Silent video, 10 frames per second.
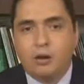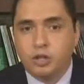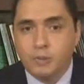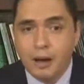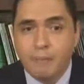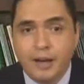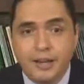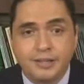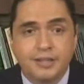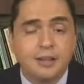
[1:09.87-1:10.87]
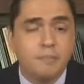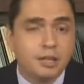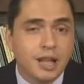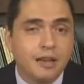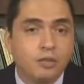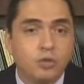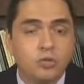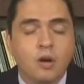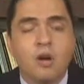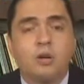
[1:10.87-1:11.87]
los demás países
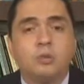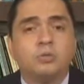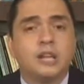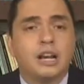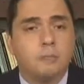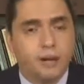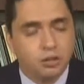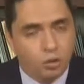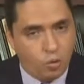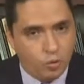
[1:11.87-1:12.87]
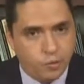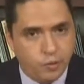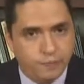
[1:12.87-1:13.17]
invitados, Rusia les prestó uno.